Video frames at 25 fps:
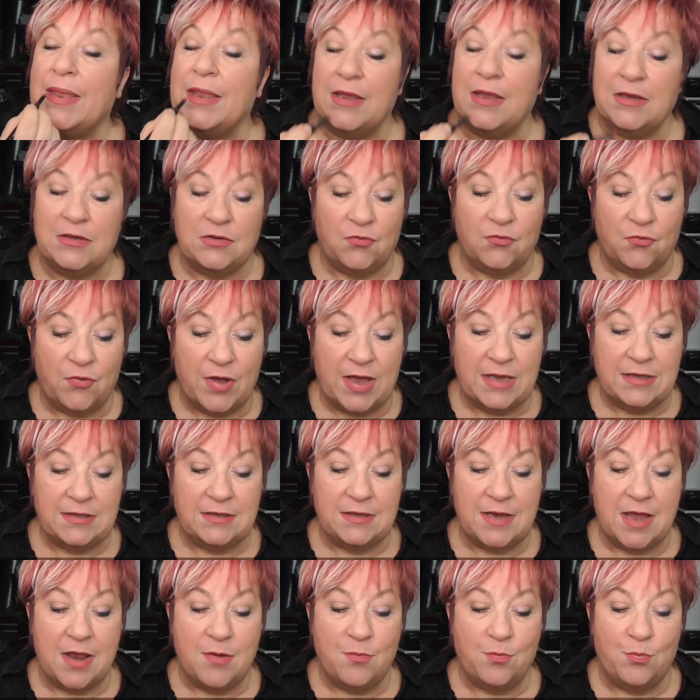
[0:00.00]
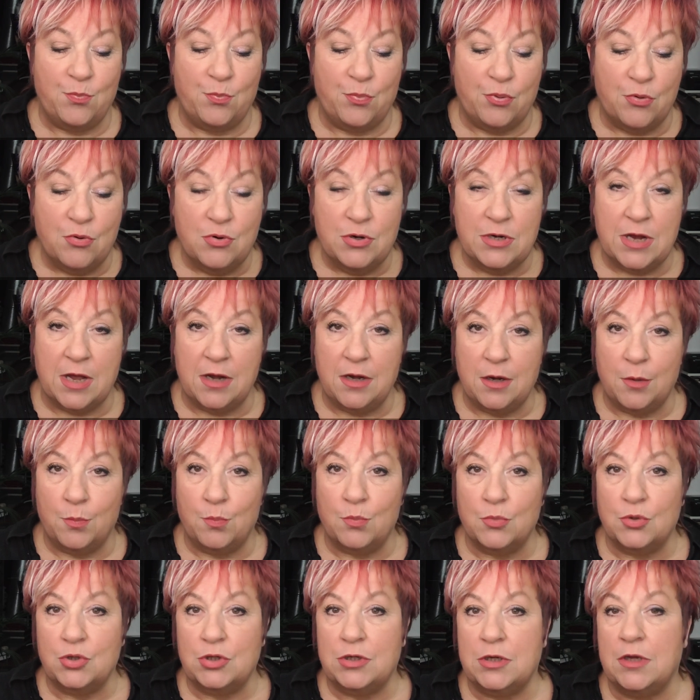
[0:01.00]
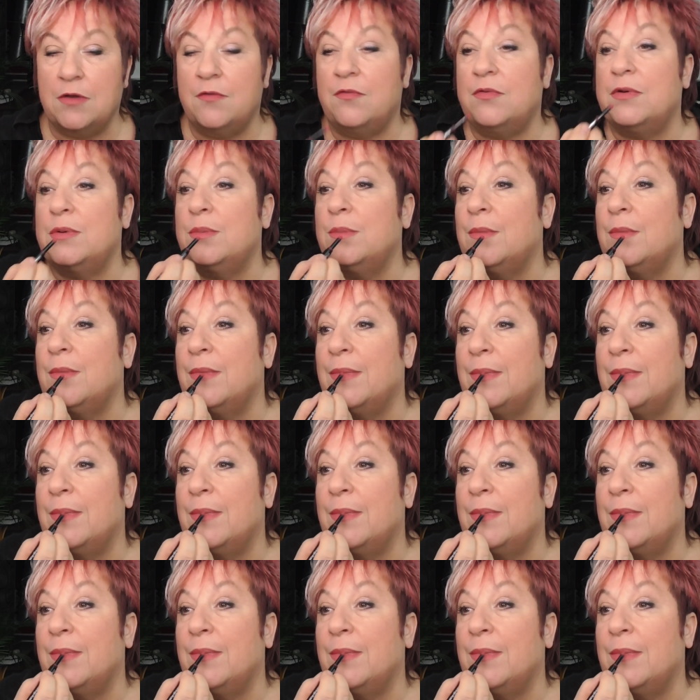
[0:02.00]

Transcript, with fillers: Ist fast ein Puderlippenstift.